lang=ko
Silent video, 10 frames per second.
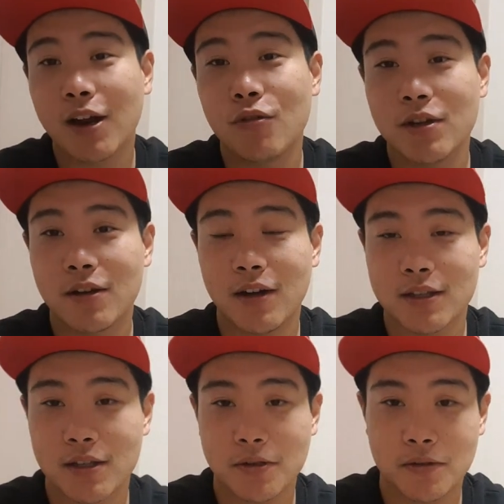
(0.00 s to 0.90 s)
어울릴 것
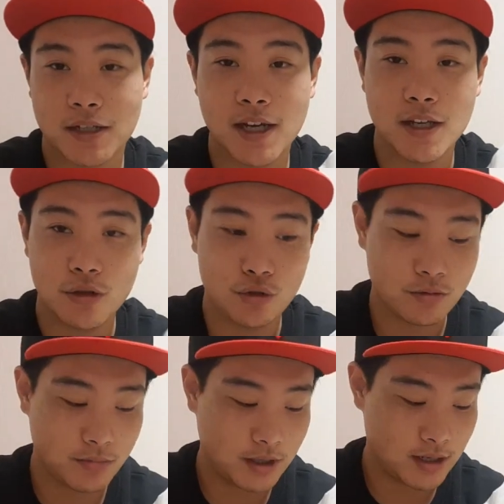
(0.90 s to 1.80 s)
같아서 제가 이걸
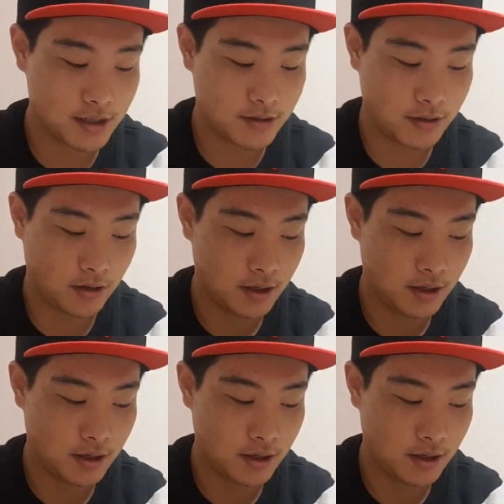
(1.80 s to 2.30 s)
준비를 했어요